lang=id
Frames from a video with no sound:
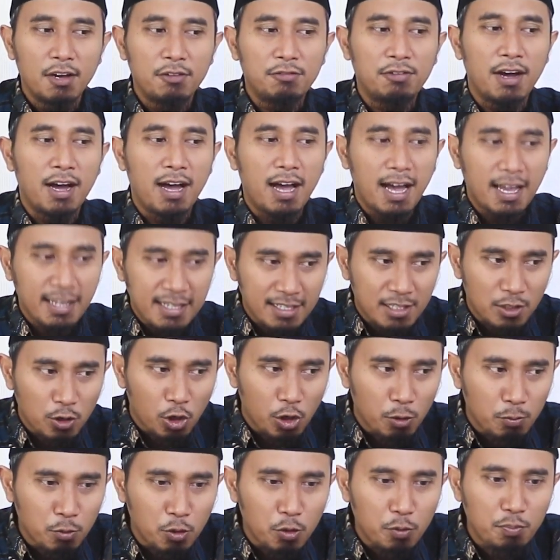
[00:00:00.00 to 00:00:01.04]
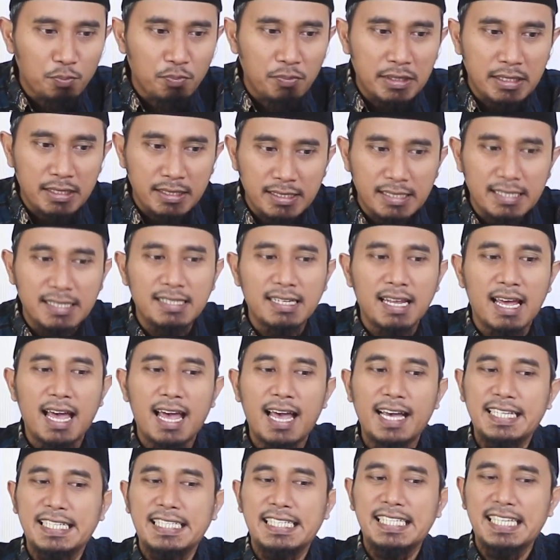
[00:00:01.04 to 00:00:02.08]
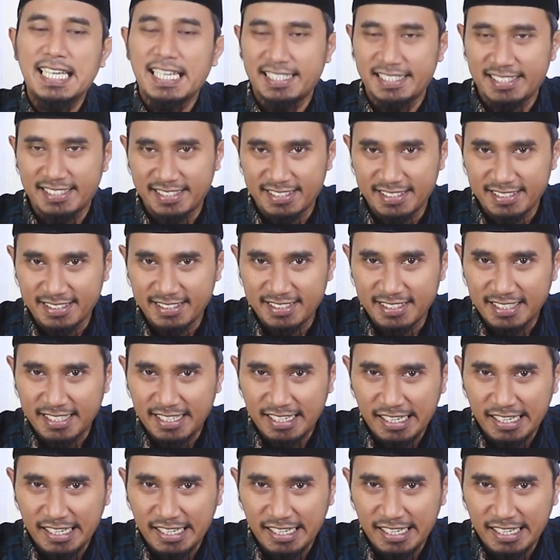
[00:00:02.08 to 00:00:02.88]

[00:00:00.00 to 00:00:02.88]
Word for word: Fa'ayyul mu'minina akiyas.